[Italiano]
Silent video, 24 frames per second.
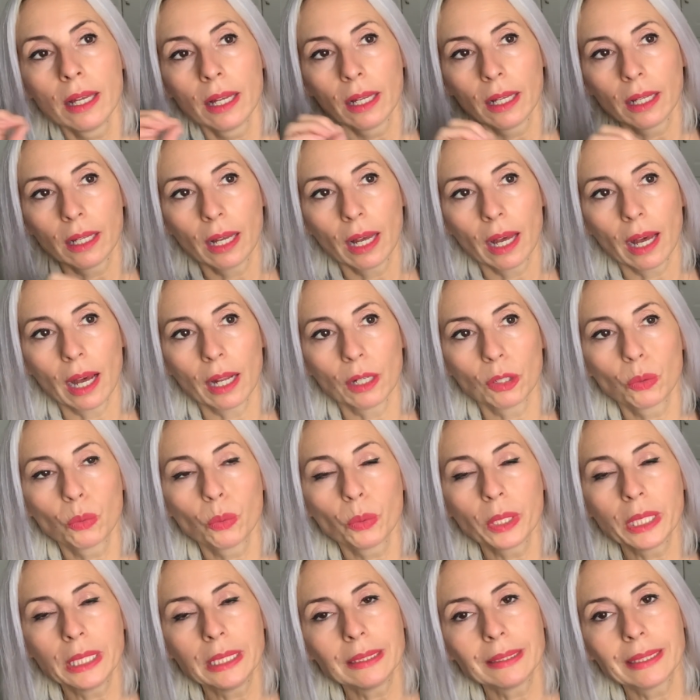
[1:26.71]
eh, al
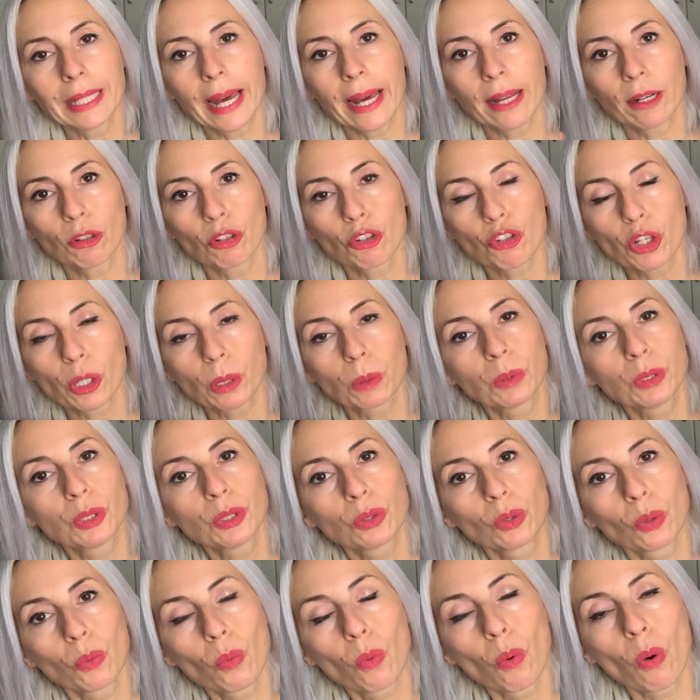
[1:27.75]
cui interno c'è
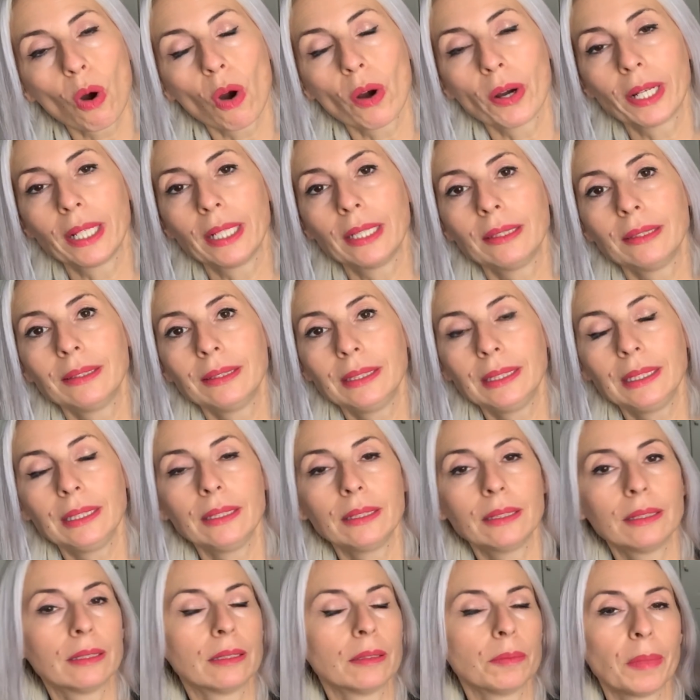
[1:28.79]
questo cuore di eh,